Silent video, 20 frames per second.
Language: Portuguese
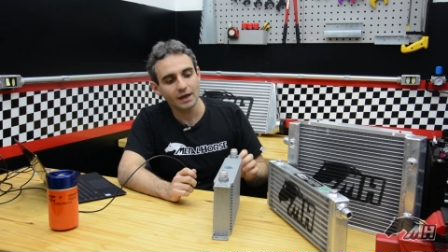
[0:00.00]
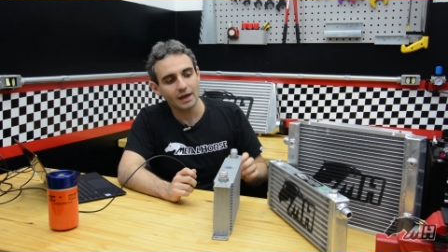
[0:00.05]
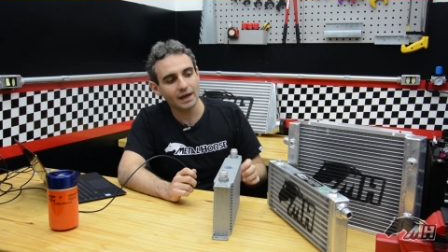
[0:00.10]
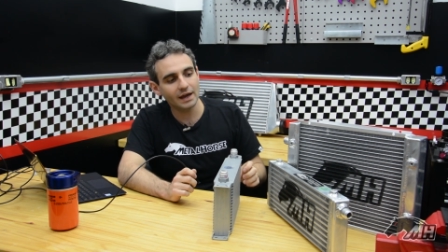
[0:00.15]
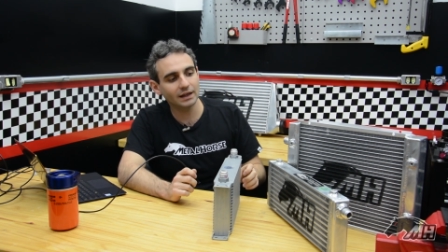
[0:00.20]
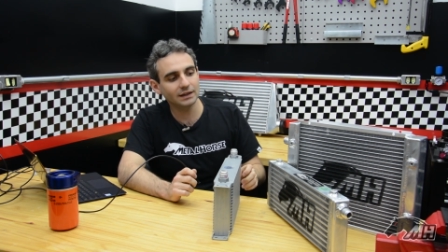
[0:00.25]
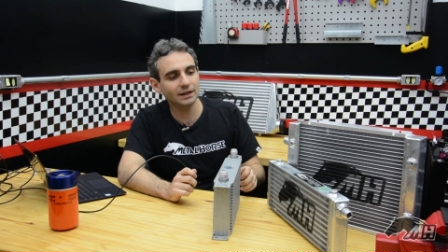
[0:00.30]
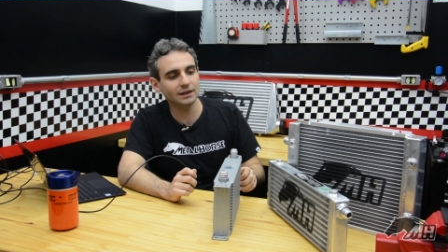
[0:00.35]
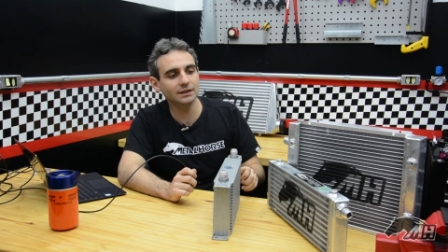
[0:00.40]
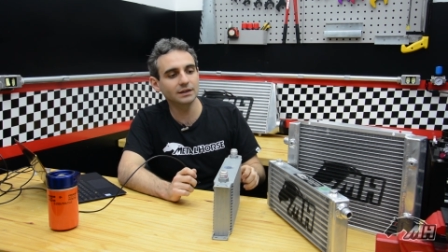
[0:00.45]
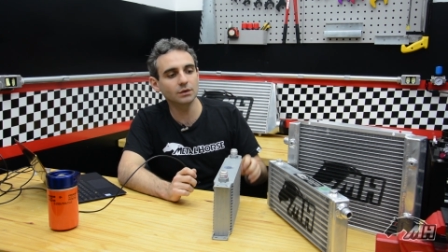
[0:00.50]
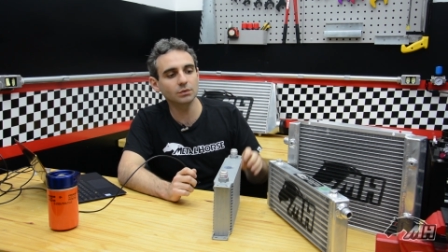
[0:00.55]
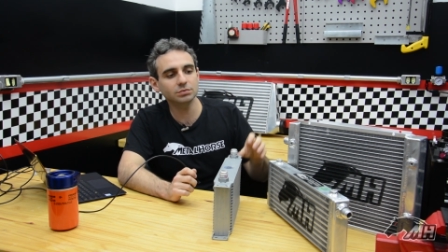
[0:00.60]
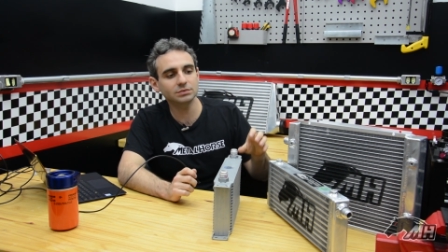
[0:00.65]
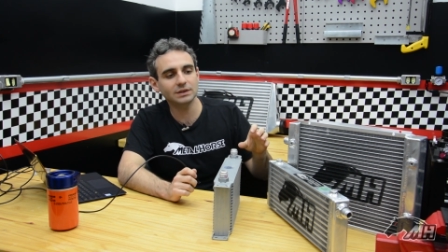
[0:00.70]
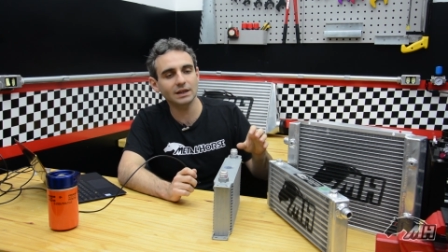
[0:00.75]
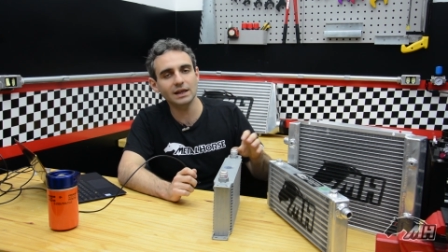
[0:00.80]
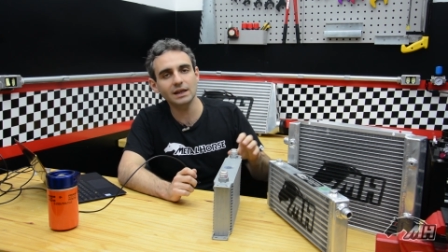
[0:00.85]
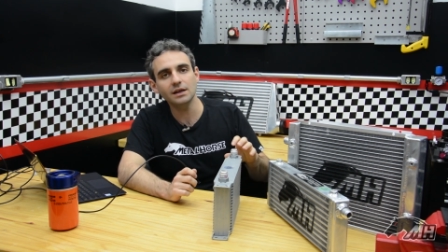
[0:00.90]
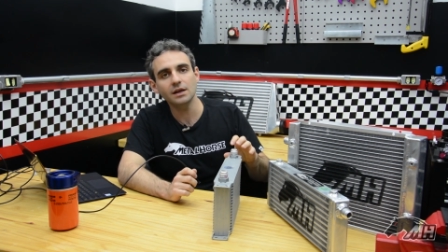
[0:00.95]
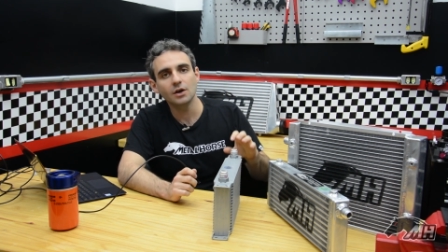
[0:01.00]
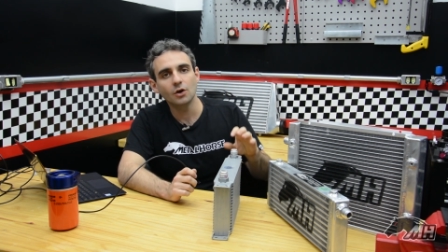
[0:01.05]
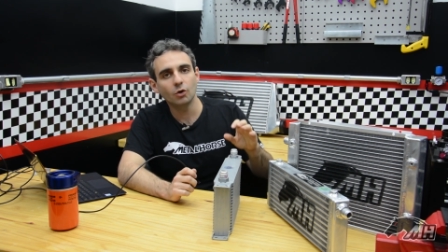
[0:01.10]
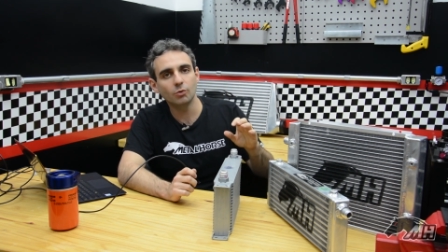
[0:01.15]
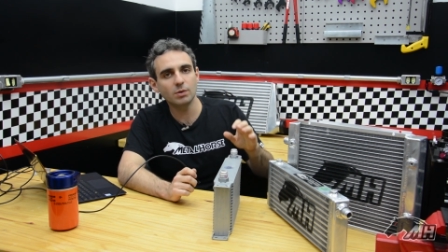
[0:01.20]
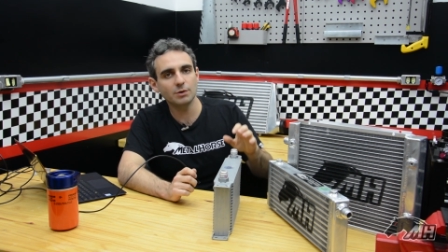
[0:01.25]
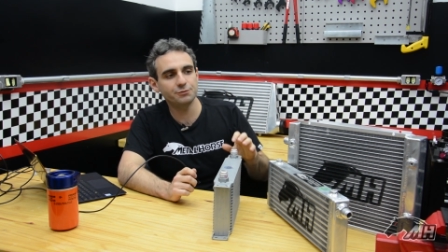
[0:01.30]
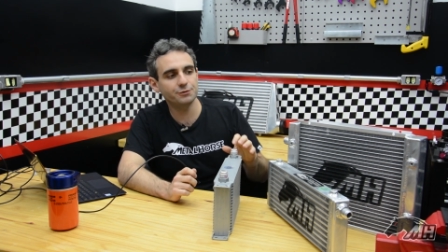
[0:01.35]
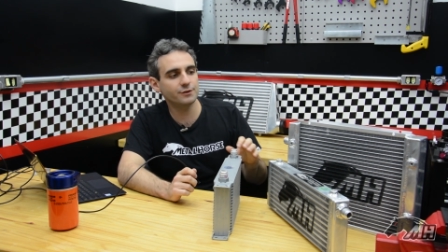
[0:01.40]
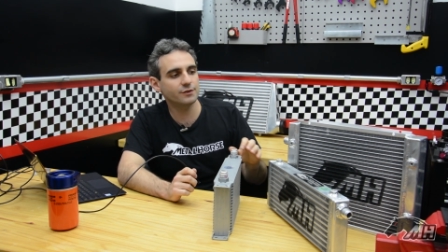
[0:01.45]
ela não tem
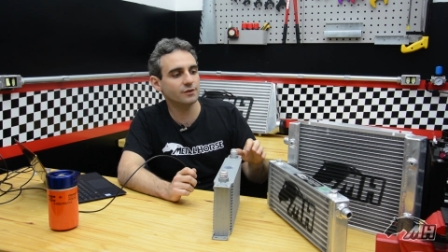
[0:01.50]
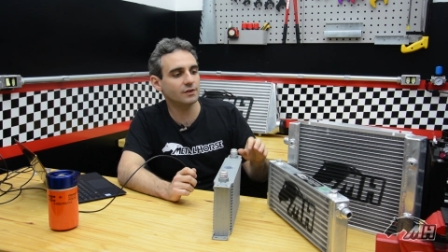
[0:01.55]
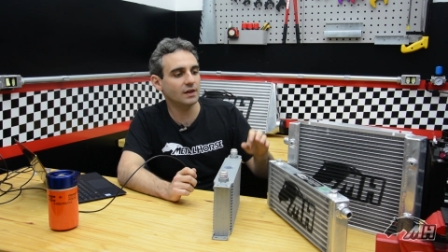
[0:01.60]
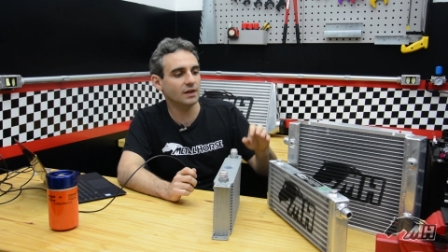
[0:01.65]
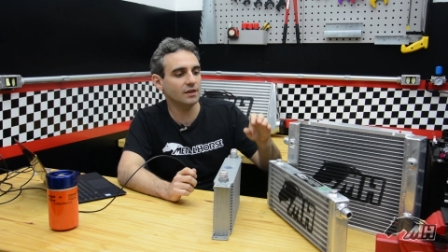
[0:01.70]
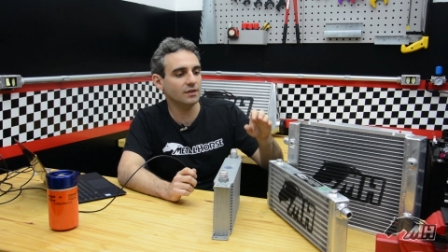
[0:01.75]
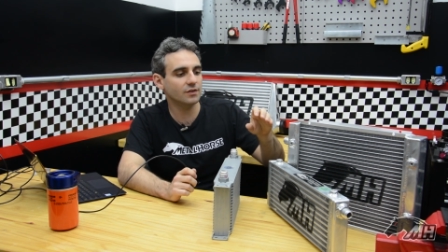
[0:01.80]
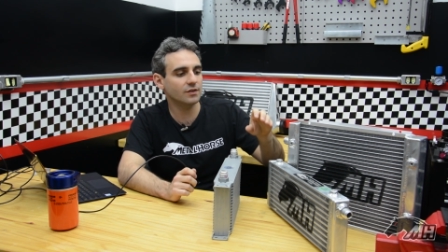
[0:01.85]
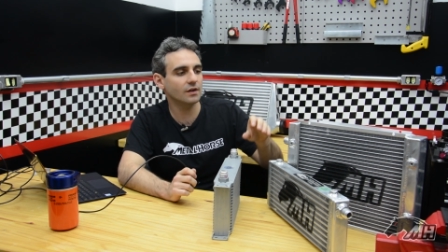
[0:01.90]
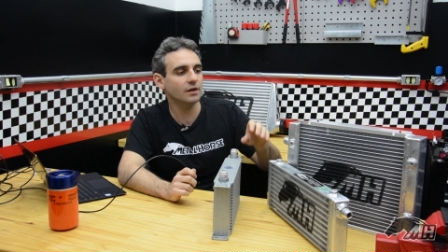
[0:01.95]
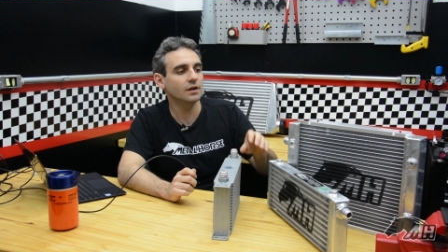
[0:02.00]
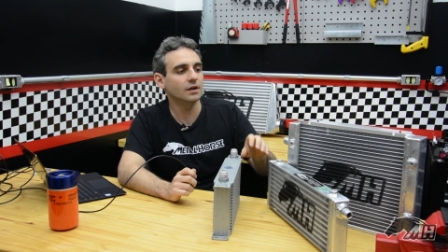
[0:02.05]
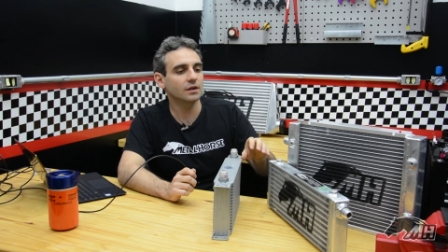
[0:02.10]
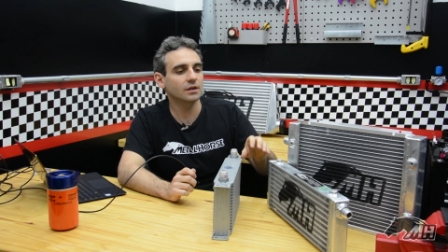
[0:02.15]
uma eficiência